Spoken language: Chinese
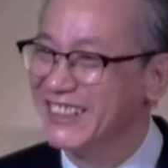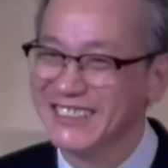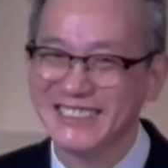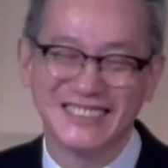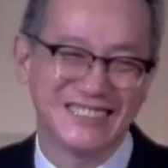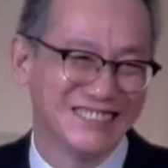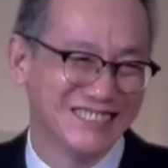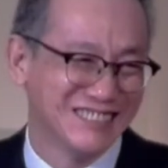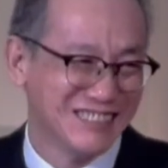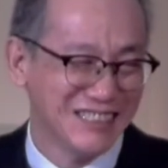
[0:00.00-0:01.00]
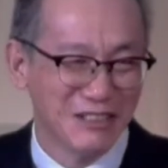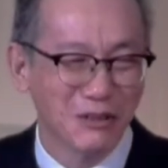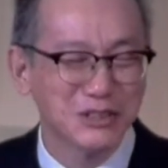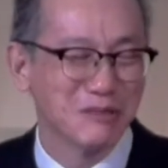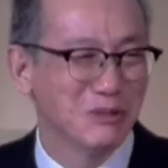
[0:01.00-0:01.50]
他，
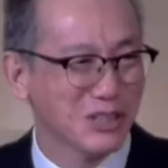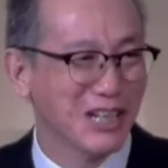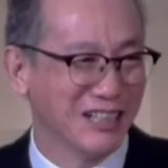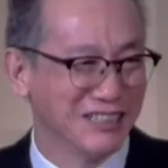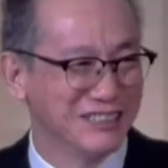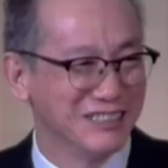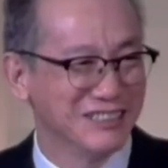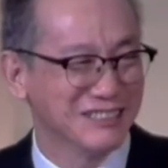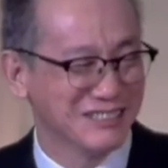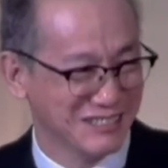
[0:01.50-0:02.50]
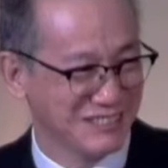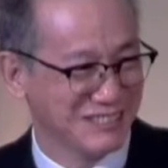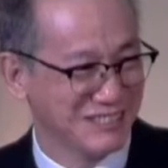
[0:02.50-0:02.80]
我怎么去感恩呢？